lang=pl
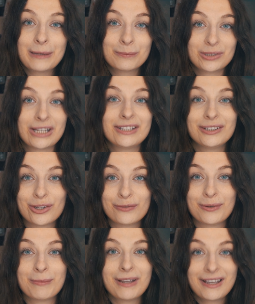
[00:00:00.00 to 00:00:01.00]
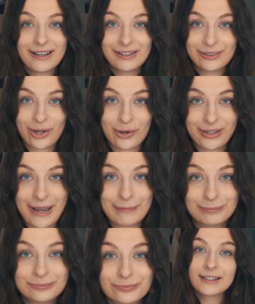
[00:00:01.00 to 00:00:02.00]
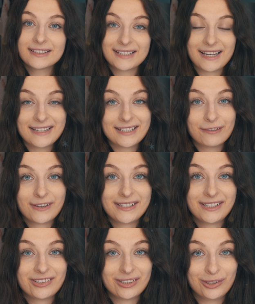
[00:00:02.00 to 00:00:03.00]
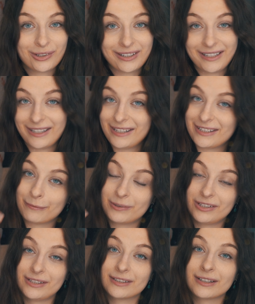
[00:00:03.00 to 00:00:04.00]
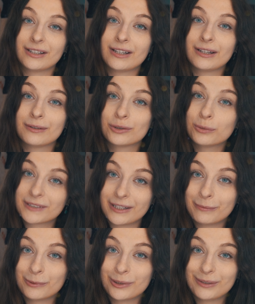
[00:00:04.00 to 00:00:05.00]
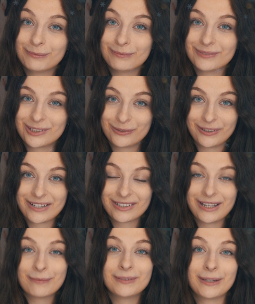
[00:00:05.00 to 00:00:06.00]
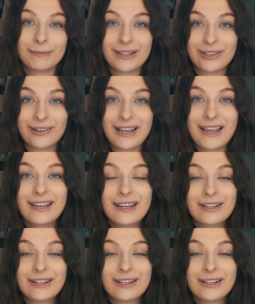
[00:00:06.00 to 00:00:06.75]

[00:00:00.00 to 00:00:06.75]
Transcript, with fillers: przed nowym rokiem. Zachęcam Was jeszcze do kliknięcia w przycisk e, subskrybuj z dzwoneczkiem tam na dole.